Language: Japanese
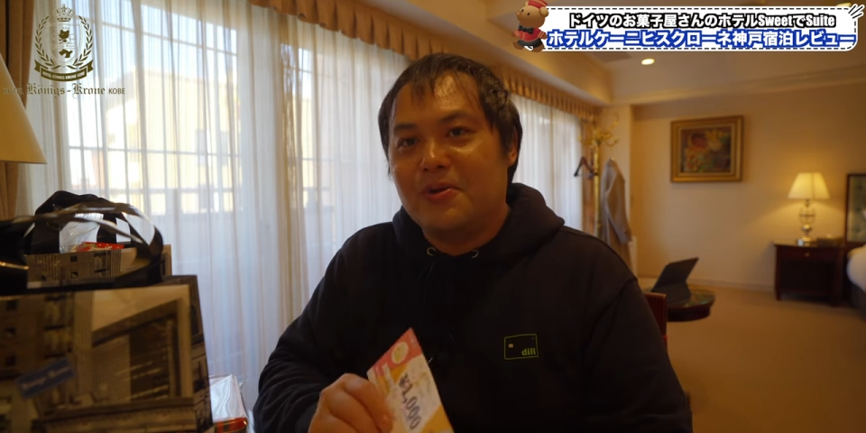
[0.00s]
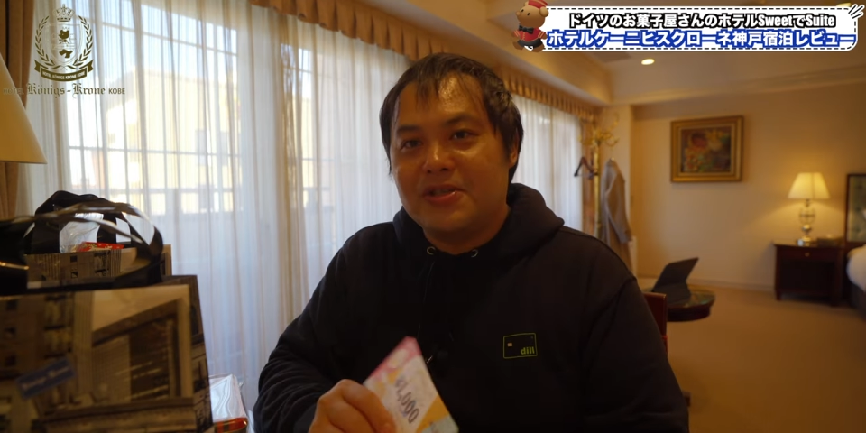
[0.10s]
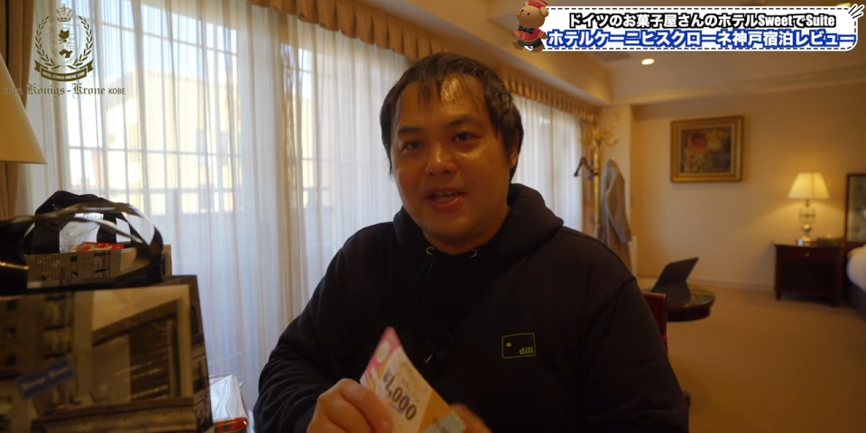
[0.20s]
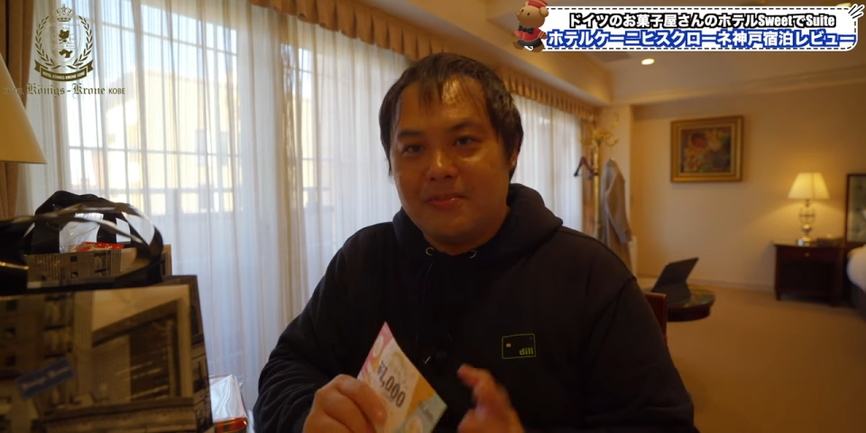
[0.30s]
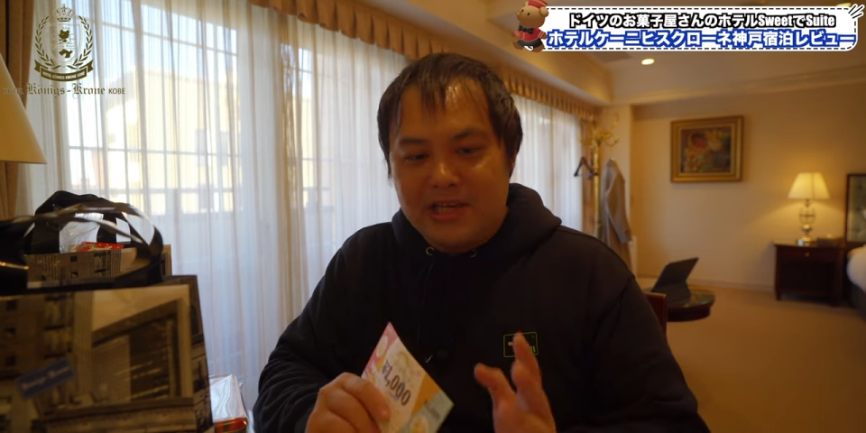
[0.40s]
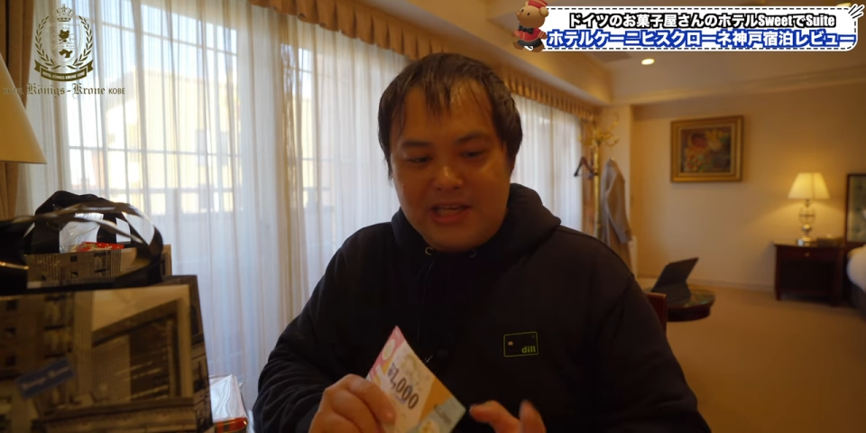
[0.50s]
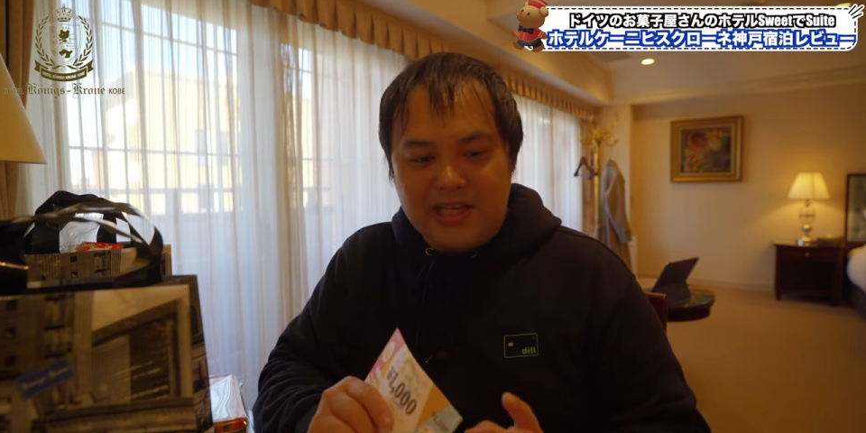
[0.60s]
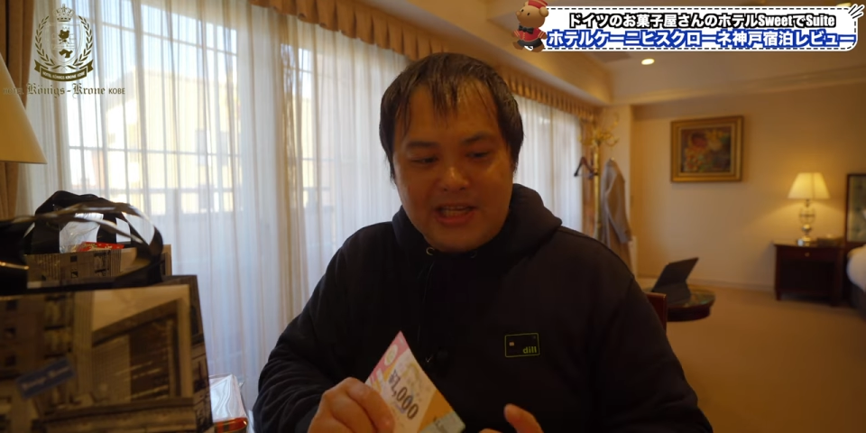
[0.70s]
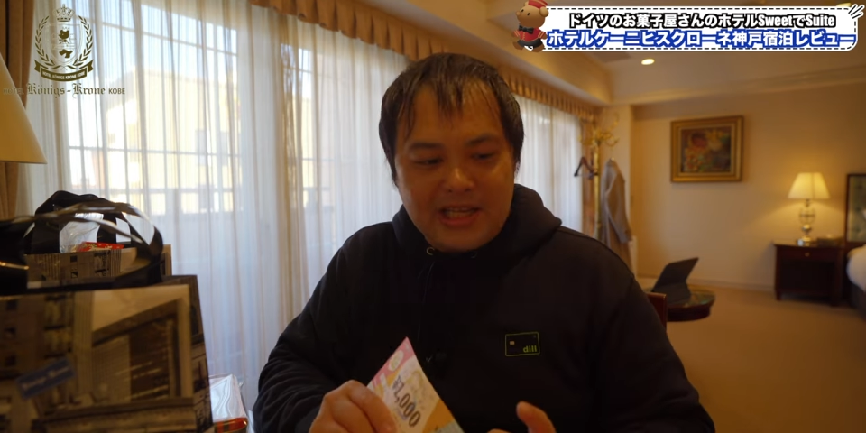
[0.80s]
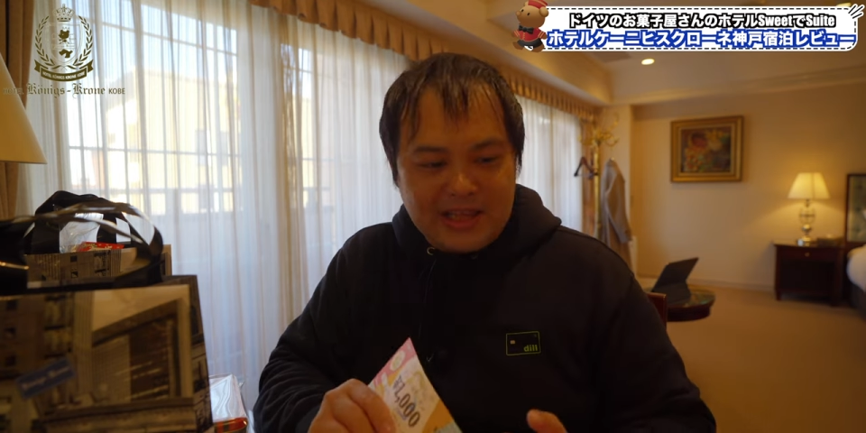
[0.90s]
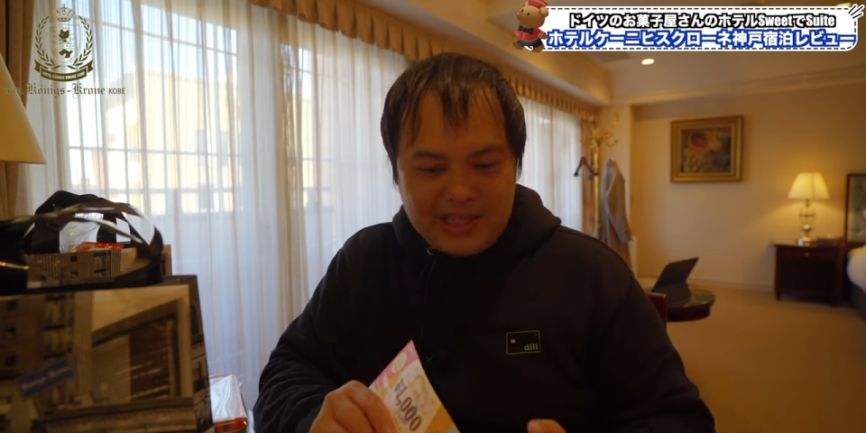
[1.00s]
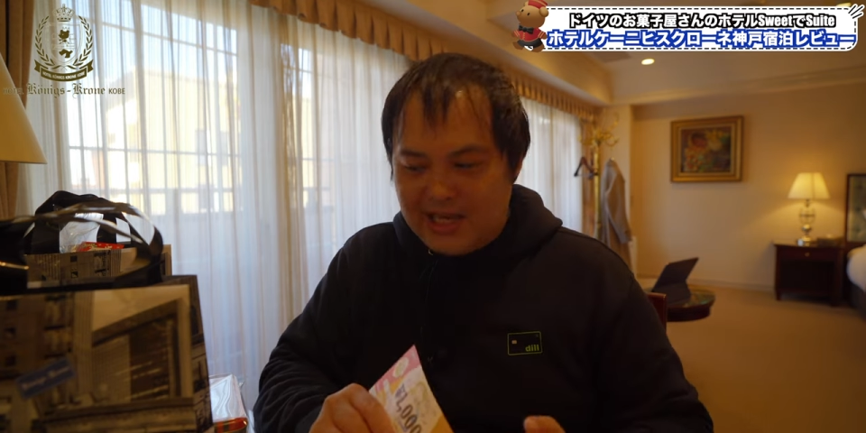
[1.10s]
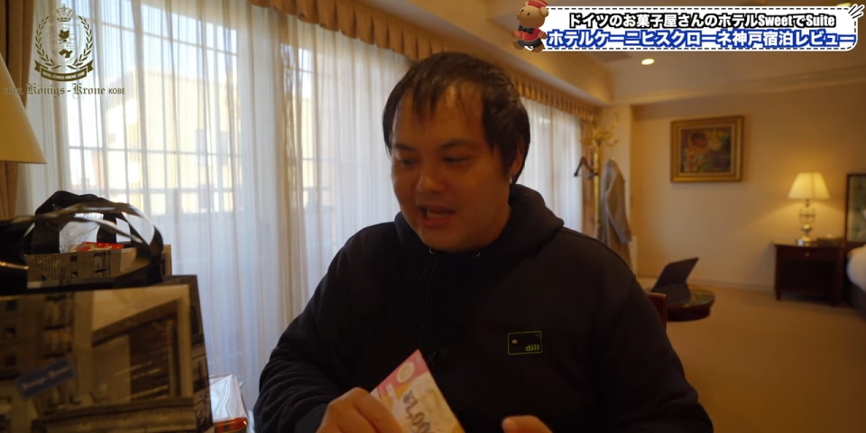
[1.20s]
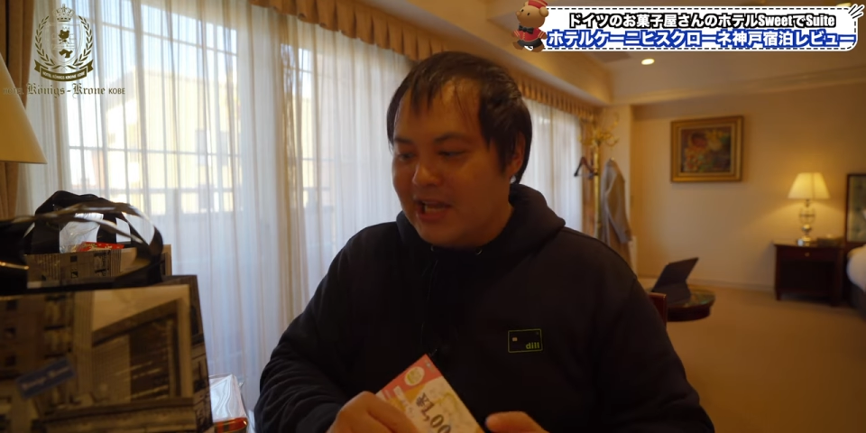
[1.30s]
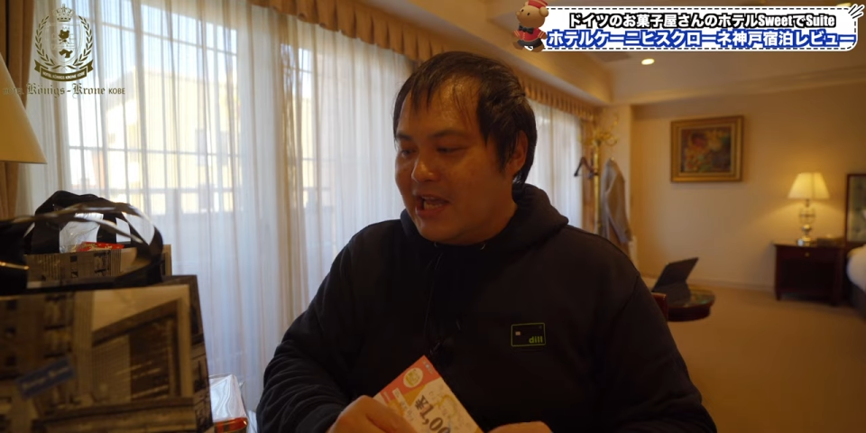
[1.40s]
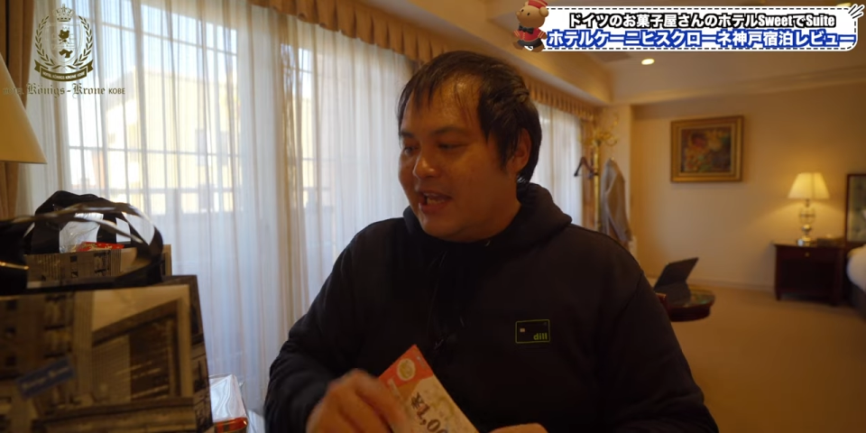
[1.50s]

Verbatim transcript: 5000引きになって、